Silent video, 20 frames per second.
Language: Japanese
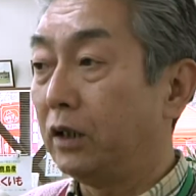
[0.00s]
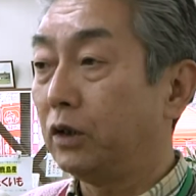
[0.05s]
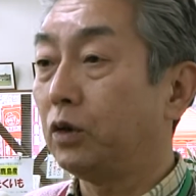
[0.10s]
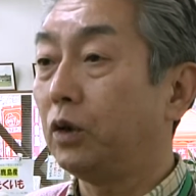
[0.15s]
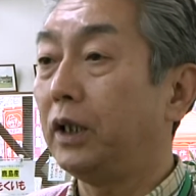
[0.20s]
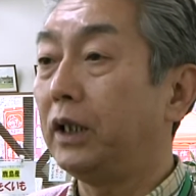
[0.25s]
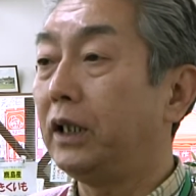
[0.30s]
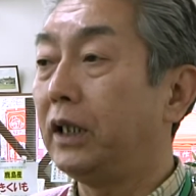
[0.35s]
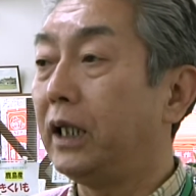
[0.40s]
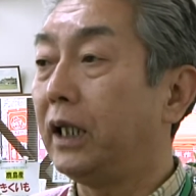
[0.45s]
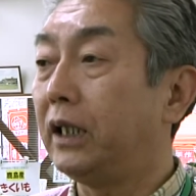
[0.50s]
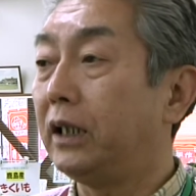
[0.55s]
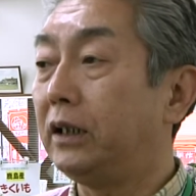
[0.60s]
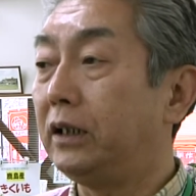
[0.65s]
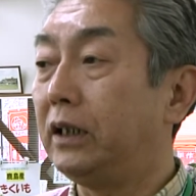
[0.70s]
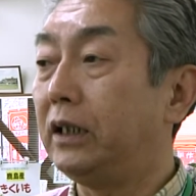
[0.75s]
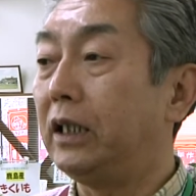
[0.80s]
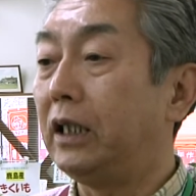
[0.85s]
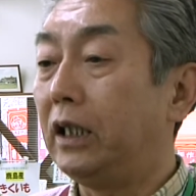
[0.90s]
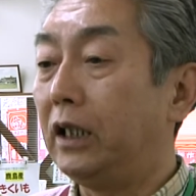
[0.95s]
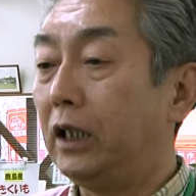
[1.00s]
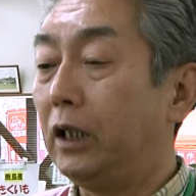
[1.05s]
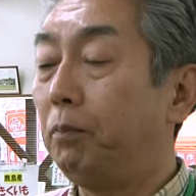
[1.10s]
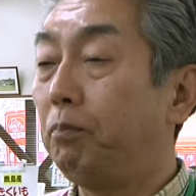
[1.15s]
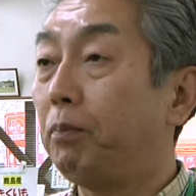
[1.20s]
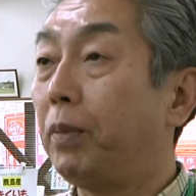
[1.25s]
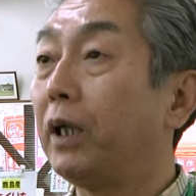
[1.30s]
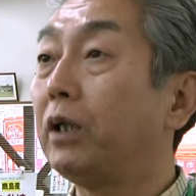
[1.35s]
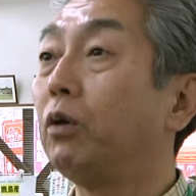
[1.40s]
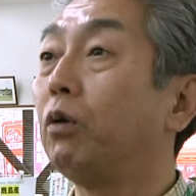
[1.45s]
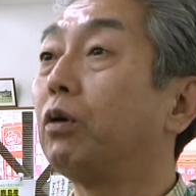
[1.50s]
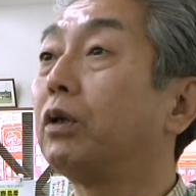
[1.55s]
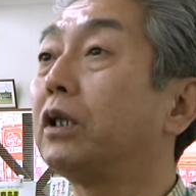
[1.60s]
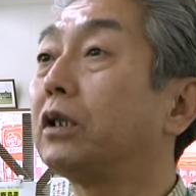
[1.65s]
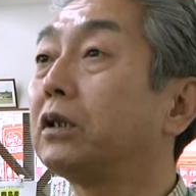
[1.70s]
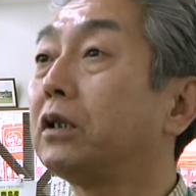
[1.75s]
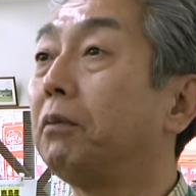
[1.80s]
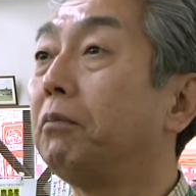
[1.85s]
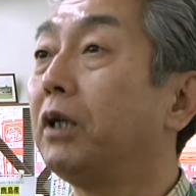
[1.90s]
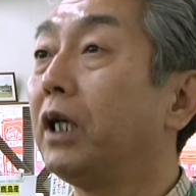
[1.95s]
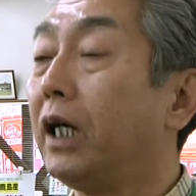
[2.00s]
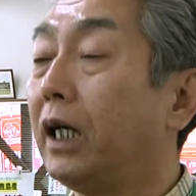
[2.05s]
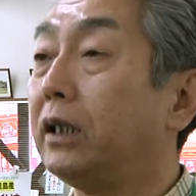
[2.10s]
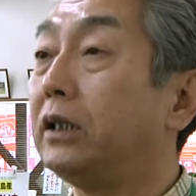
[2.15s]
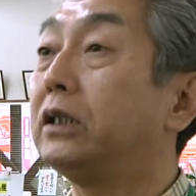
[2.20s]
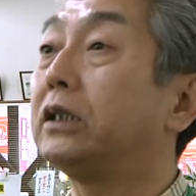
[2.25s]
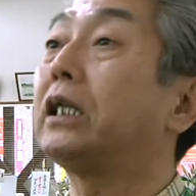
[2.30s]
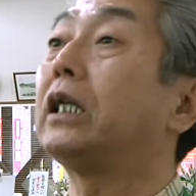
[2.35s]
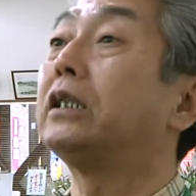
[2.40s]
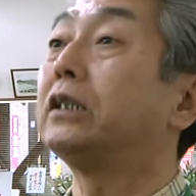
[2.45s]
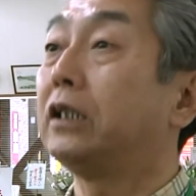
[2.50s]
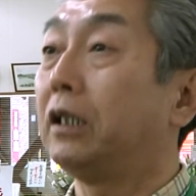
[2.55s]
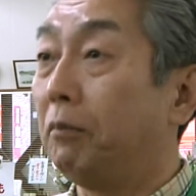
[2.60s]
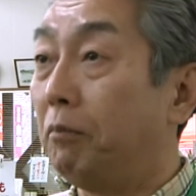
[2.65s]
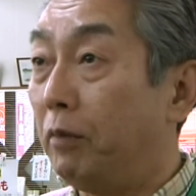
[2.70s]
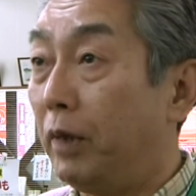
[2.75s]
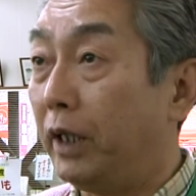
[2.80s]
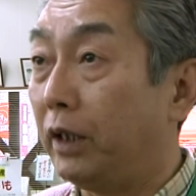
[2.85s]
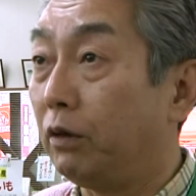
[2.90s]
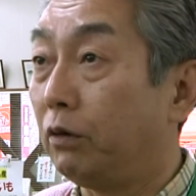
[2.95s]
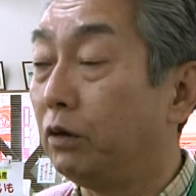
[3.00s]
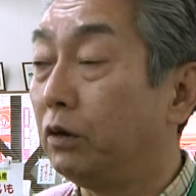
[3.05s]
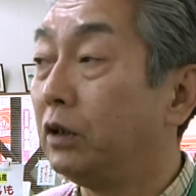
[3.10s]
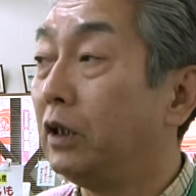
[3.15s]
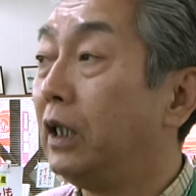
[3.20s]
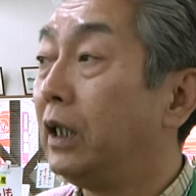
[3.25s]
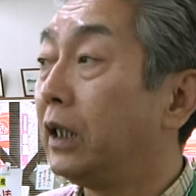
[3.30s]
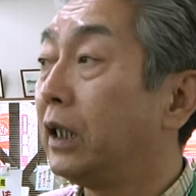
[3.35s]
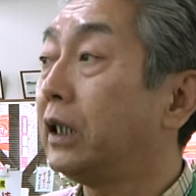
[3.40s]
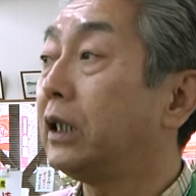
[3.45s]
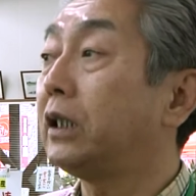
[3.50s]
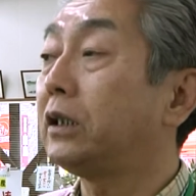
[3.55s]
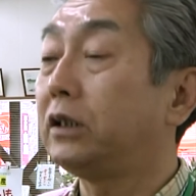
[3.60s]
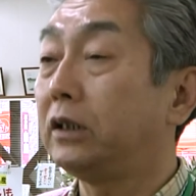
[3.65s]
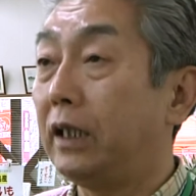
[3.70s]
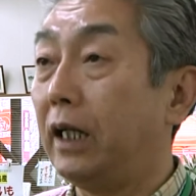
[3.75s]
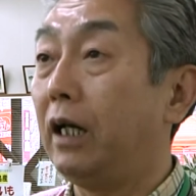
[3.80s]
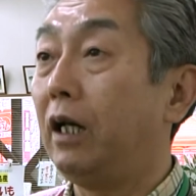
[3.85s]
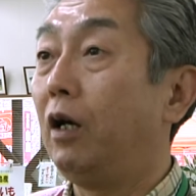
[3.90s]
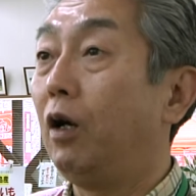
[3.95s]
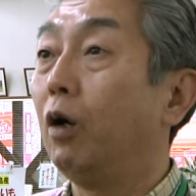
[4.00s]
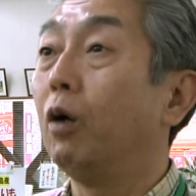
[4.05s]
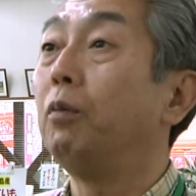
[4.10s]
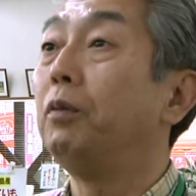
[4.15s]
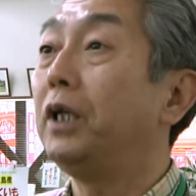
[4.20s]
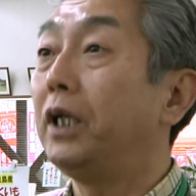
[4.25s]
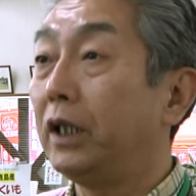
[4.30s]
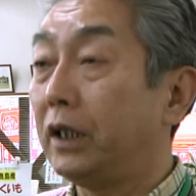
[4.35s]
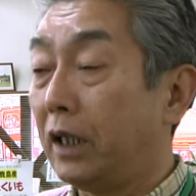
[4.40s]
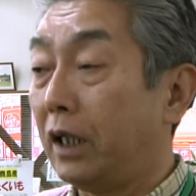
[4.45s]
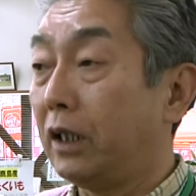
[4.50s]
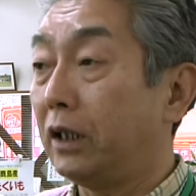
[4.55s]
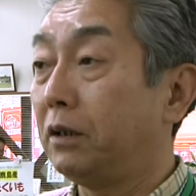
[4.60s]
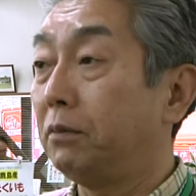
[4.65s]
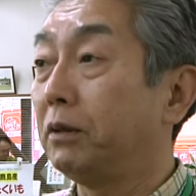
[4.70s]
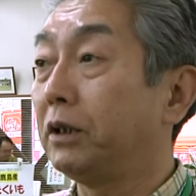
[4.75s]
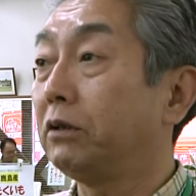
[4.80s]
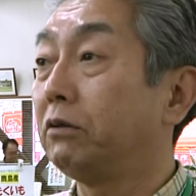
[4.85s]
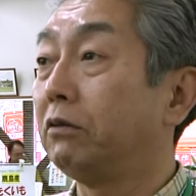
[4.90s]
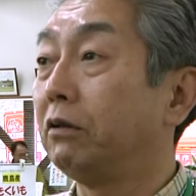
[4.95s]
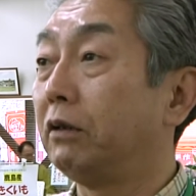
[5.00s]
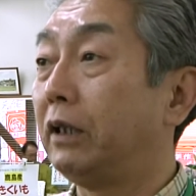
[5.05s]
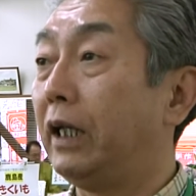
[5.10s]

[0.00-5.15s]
それ以外に一般のお客様が2 3 0 0 0名という形でお見えいただきますの